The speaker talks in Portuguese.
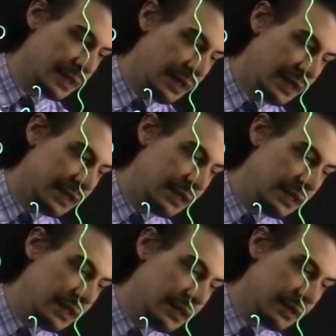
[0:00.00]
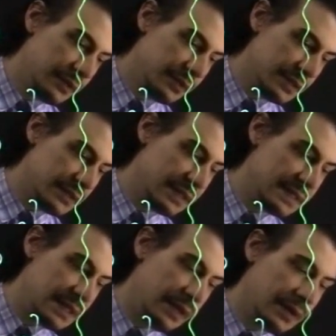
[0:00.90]
Aqui o nosso
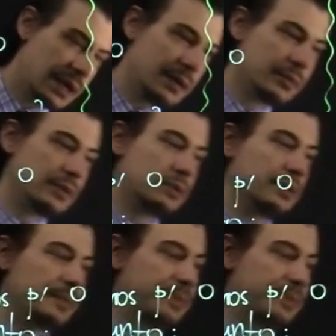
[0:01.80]
desenho acabou